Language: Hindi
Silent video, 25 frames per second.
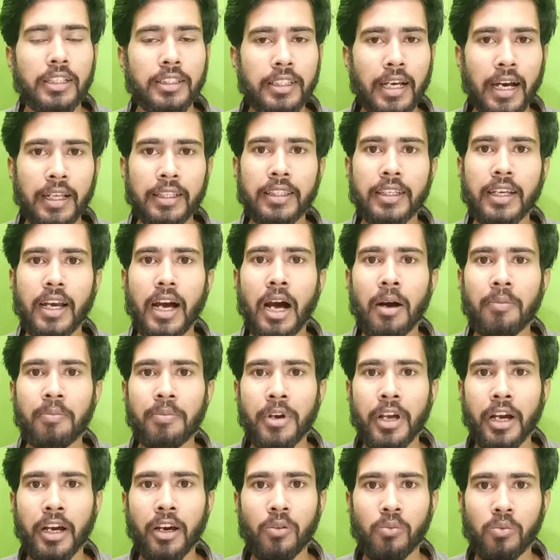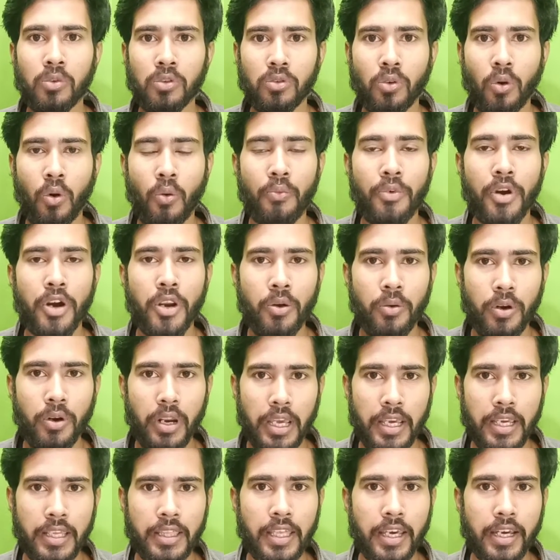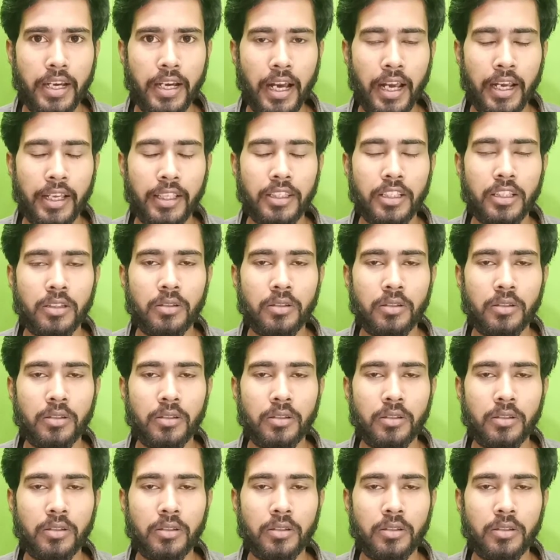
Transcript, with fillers: साथ ही आपने अगर वो दोनों वीडियो नहीं देखा है